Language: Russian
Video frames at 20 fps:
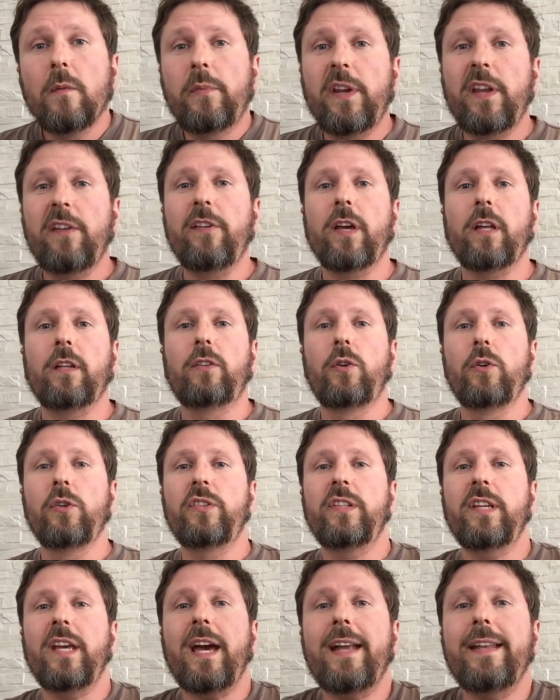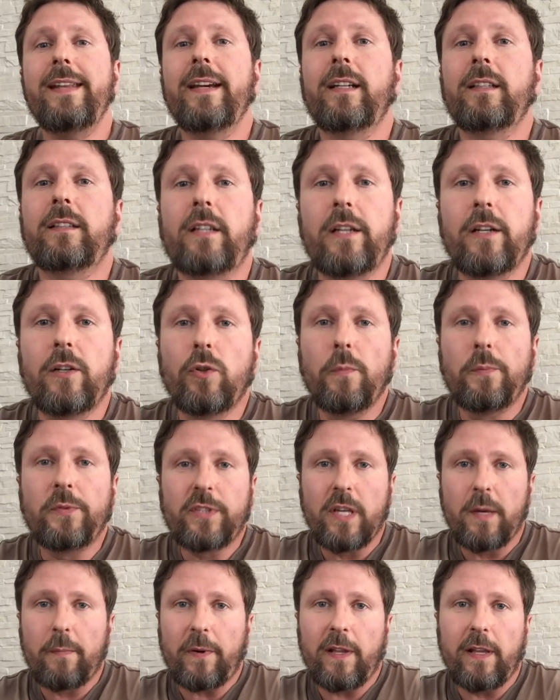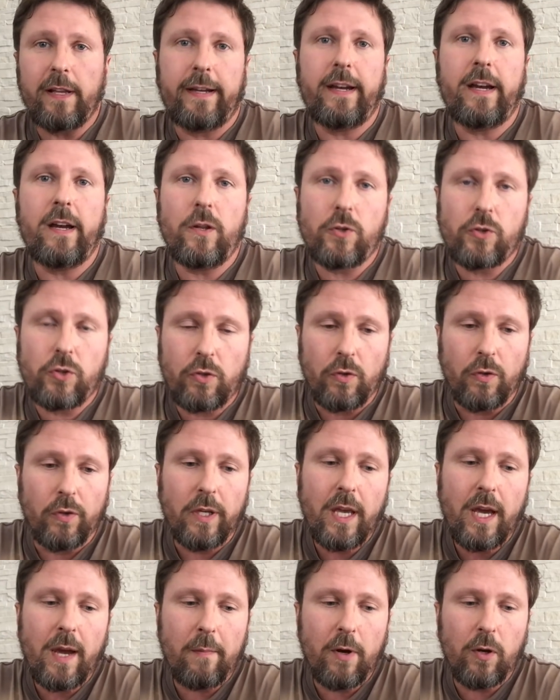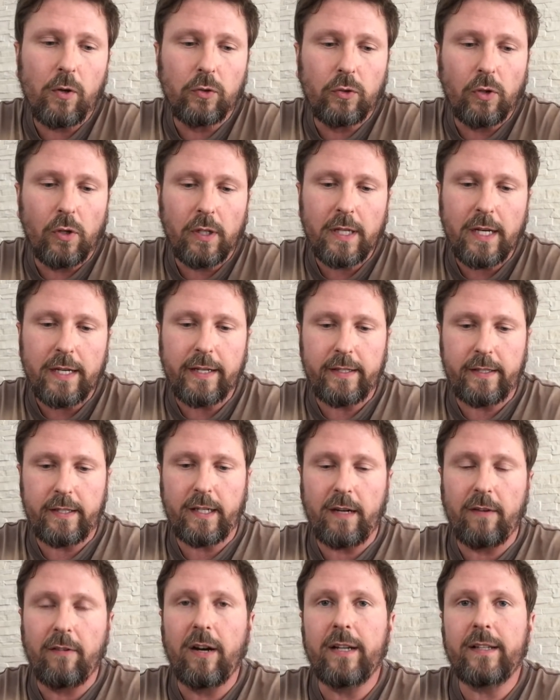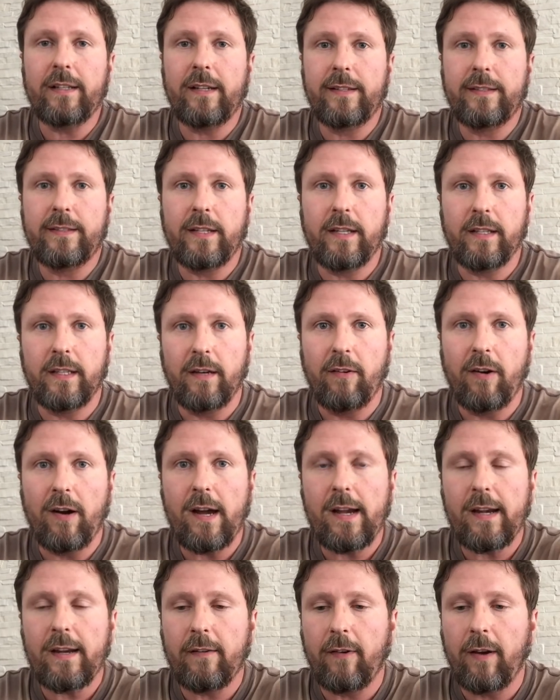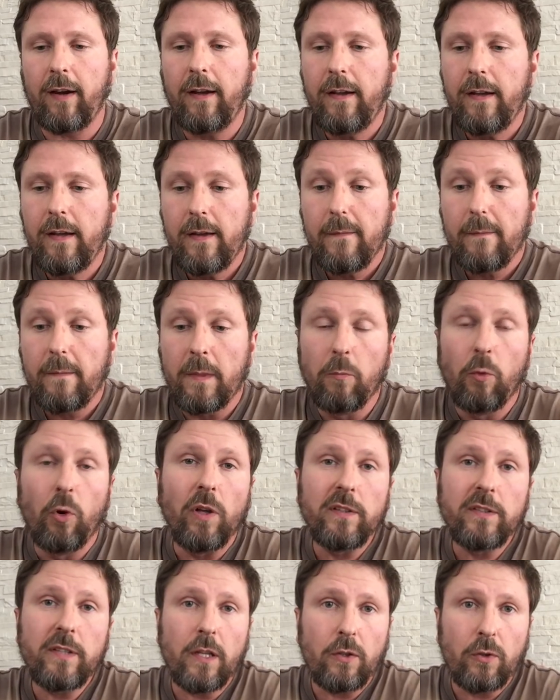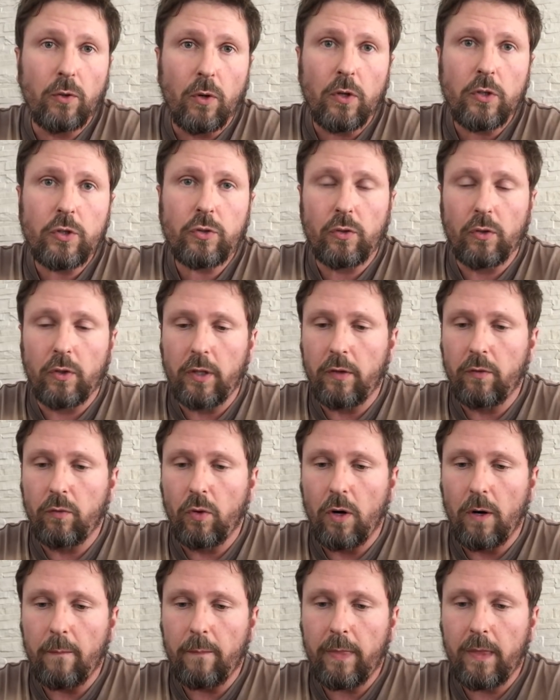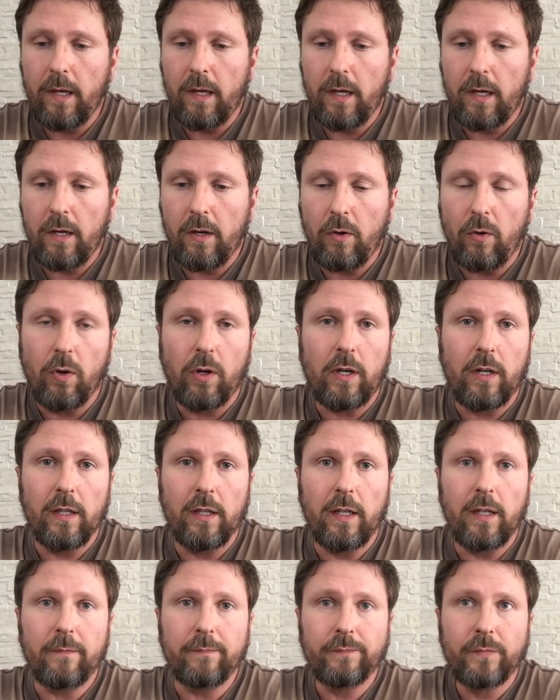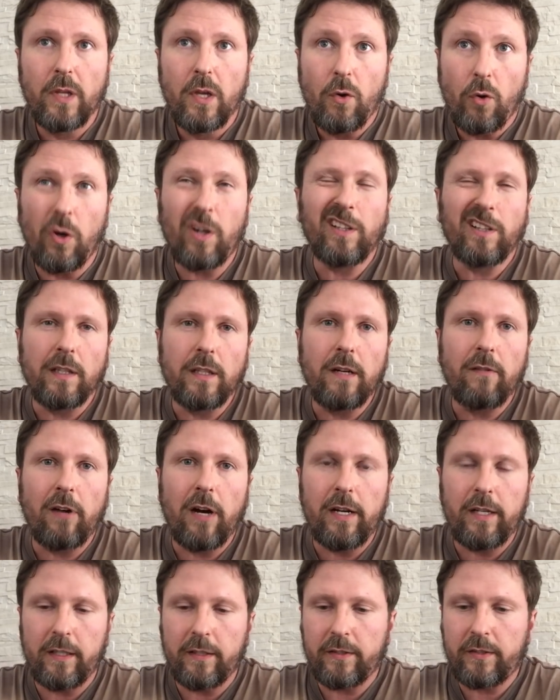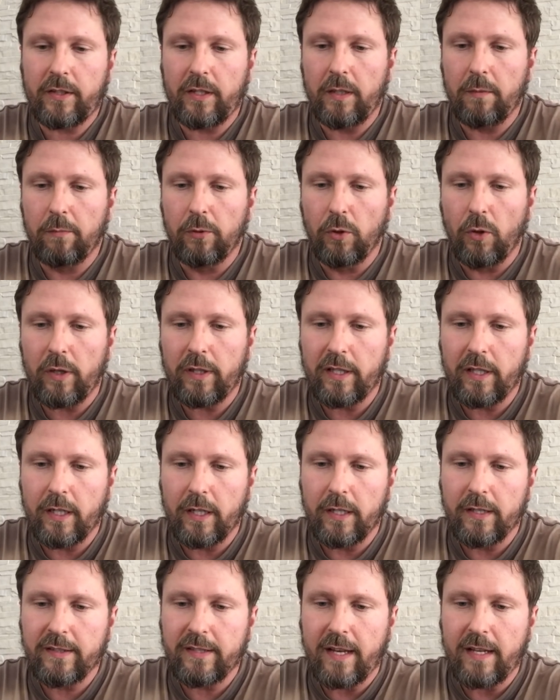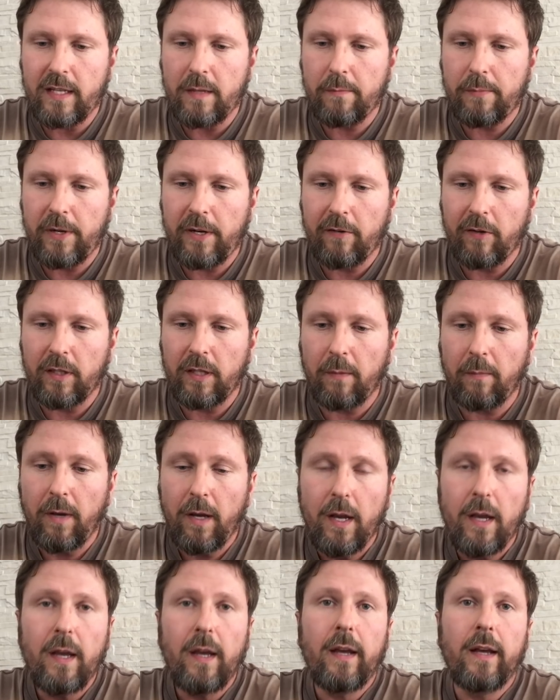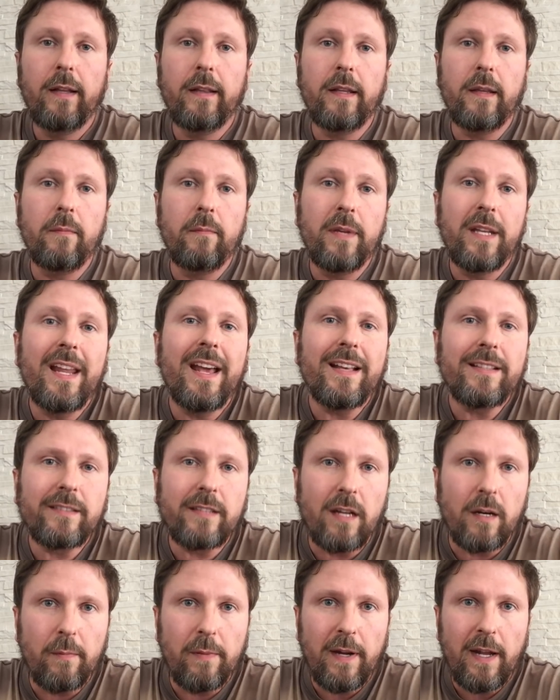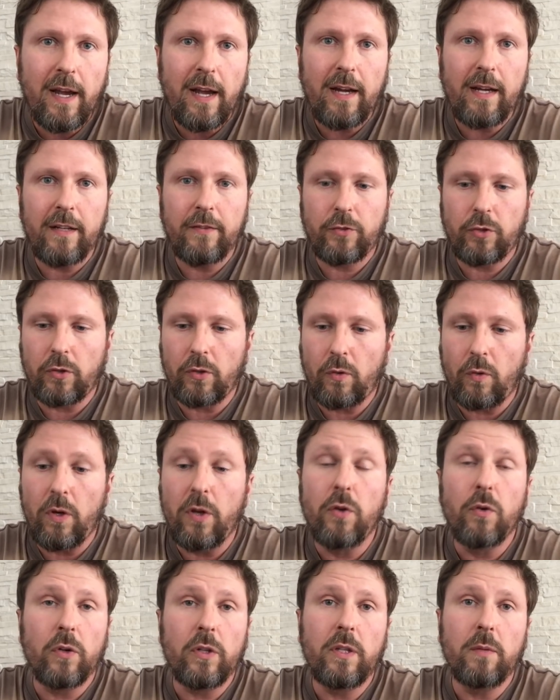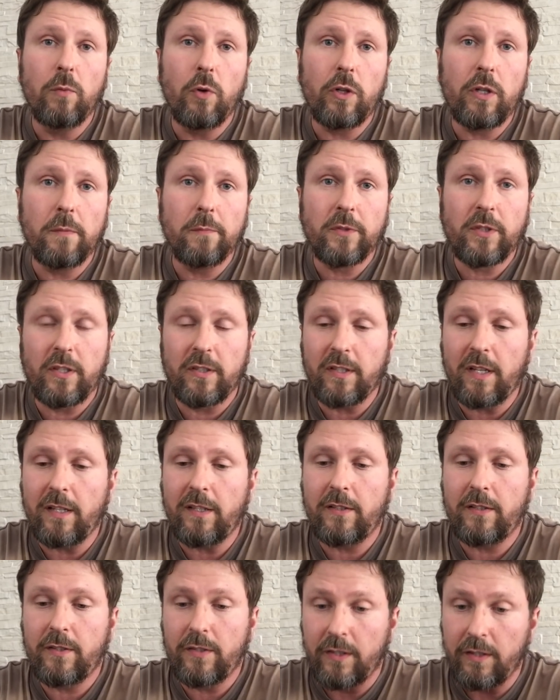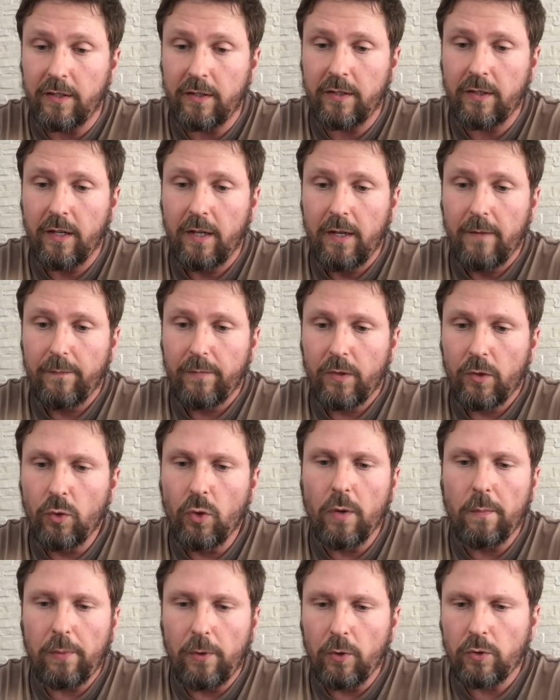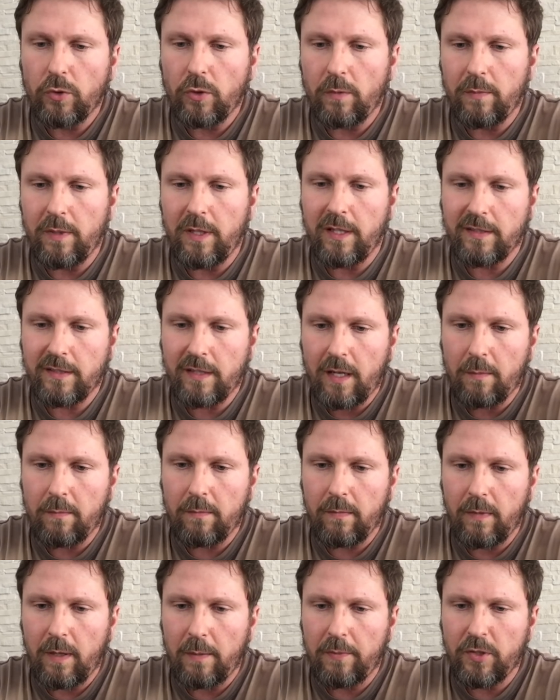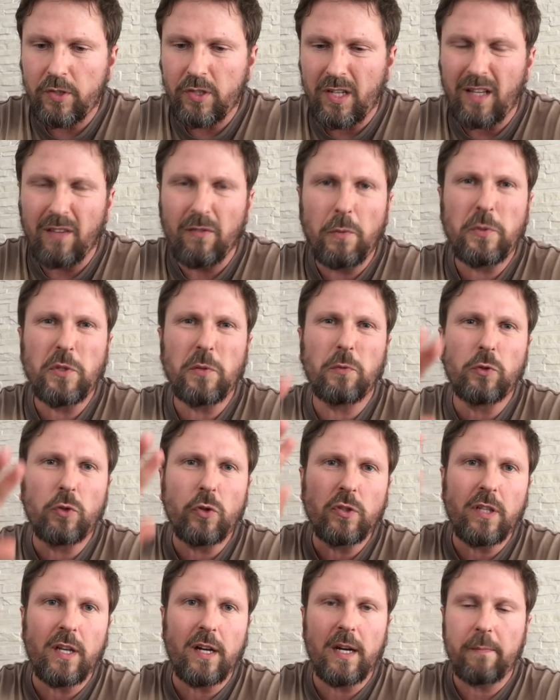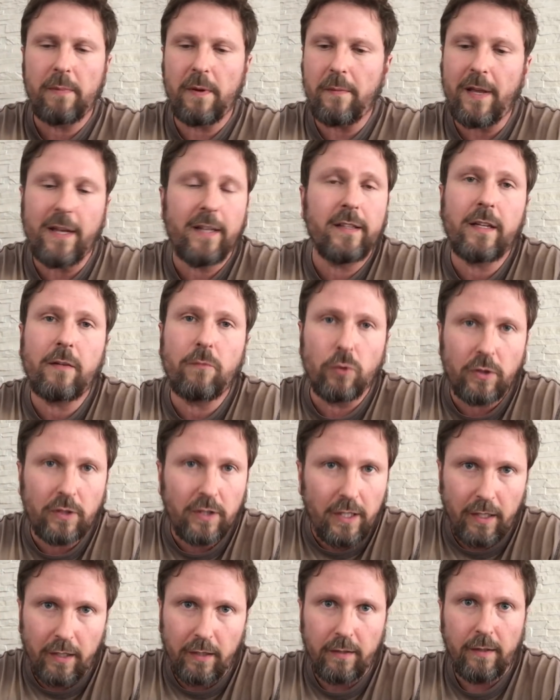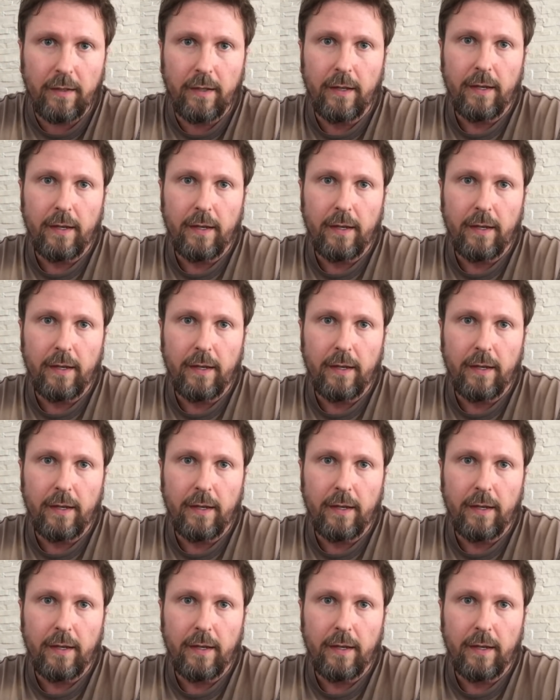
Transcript: Привет, друзья! Некоторые глупцы полагают, что я могу только критиковать Алексея Навального, мол, за то, что его э, около, около навальнинские блогеры с задним приводом э, на меня оскорбляли и все такое, и он не мог им сказать цыть. Ну и плюс он меня сам обижал. В общем, кто старая помянет. Так вот нет.